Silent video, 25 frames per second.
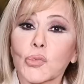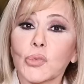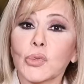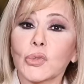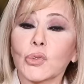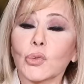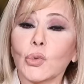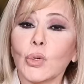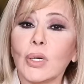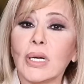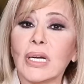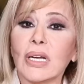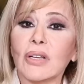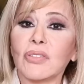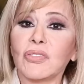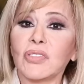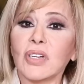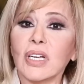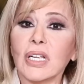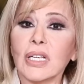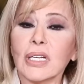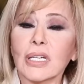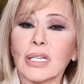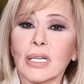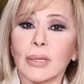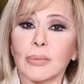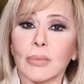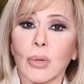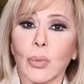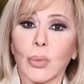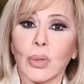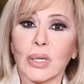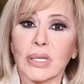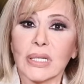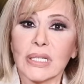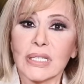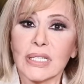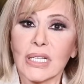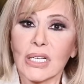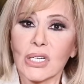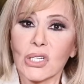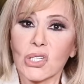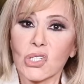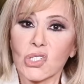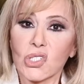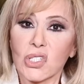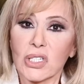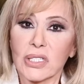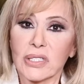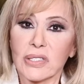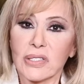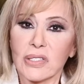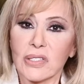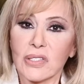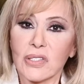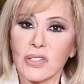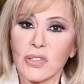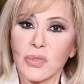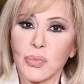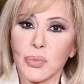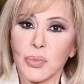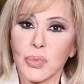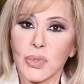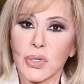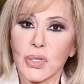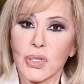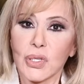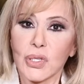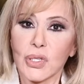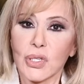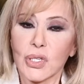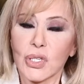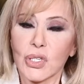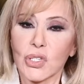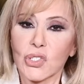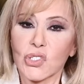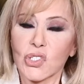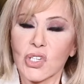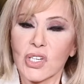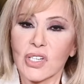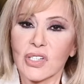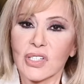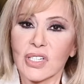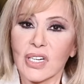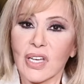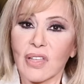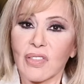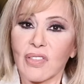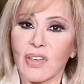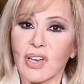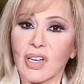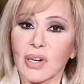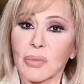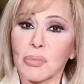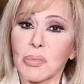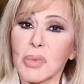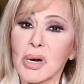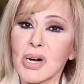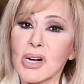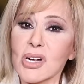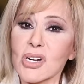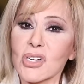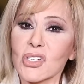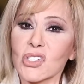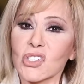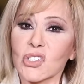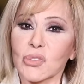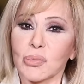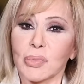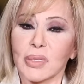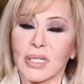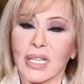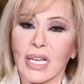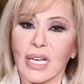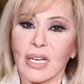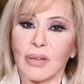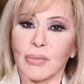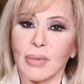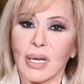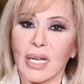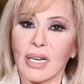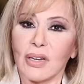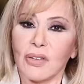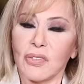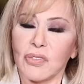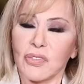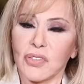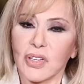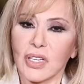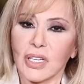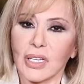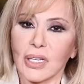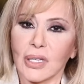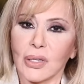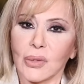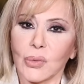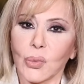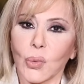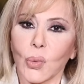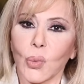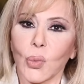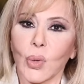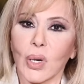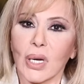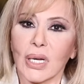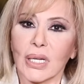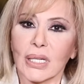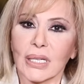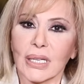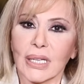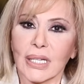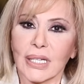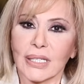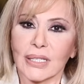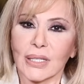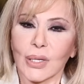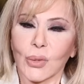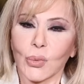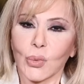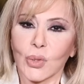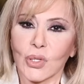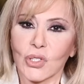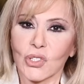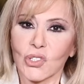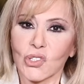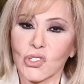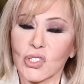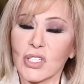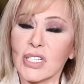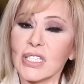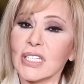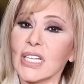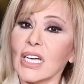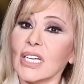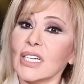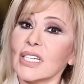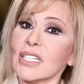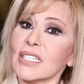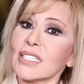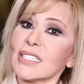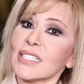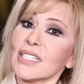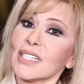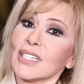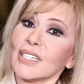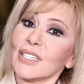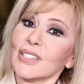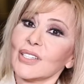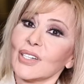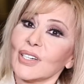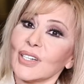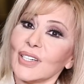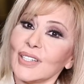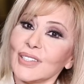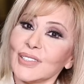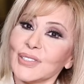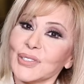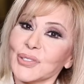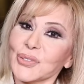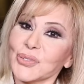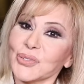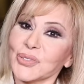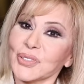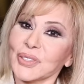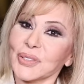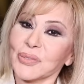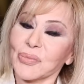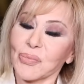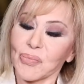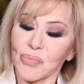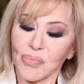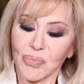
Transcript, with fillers: شو بتقول الأفلاك لمواليد الجديد بشهر أذار مارتش من عام 2023 على الصعيد العاطفي